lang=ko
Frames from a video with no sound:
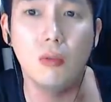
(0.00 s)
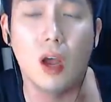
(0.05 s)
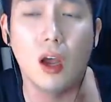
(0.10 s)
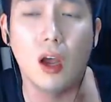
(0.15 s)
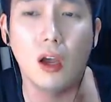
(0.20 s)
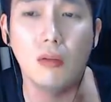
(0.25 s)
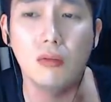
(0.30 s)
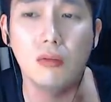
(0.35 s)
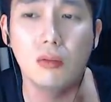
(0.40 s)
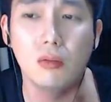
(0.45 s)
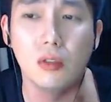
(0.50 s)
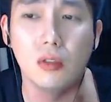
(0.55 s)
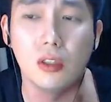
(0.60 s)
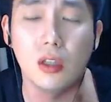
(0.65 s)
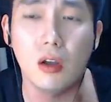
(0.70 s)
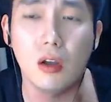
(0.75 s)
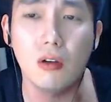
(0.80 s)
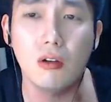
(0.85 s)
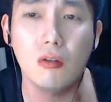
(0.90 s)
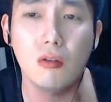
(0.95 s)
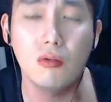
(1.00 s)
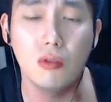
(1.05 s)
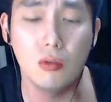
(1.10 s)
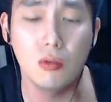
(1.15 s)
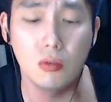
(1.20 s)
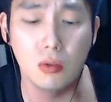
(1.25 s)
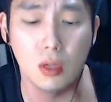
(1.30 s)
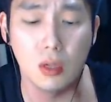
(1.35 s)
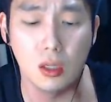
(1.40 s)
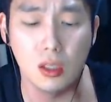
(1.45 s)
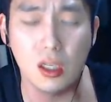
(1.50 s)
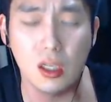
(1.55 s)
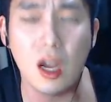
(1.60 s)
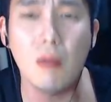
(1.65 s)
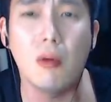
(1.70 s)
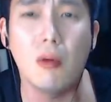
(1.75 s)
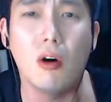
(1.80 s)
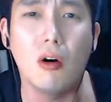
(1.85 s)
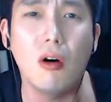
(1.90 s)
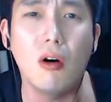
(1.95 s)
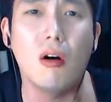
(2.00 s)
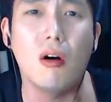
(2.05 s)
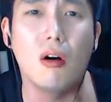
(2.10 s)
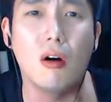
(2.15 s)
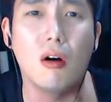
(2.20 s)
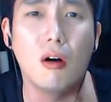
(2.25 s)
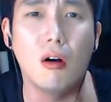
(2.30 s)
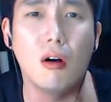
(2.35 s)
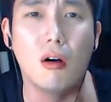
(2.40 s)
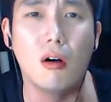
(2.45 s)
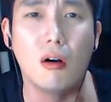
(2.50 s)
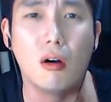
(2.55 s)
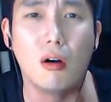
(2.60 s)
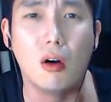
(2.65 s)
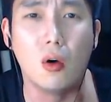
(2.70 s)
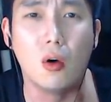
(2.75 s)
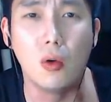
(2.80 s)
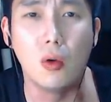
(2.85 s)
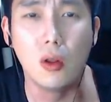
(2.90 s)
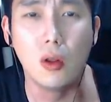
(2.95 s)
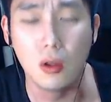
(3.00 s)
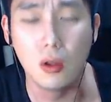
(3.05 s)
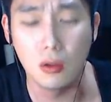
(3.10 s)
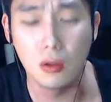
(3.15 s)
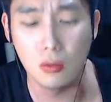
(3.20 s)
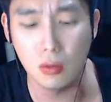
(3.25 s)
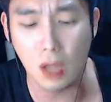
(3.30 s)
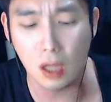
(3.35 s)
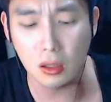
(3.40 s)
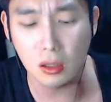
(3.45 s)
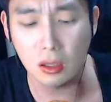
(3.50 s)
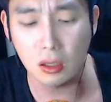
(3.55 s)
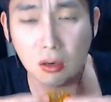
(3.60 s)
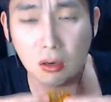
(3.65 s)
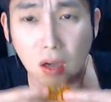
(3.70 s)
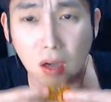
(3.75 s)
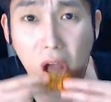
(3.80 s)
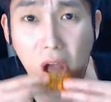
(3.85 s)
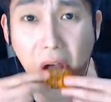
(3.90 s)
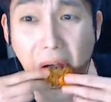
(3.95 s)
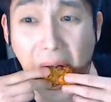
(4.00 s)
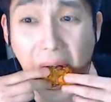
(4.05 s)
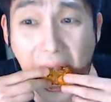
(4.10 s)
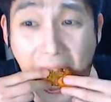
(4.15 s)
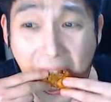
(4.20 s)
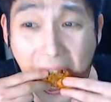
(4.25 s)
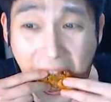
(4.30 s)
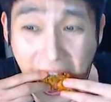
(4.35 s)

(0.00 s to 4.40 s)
아까부터 뭐 이상한 거 물어보네 네가 먹어 왜 나한테 그래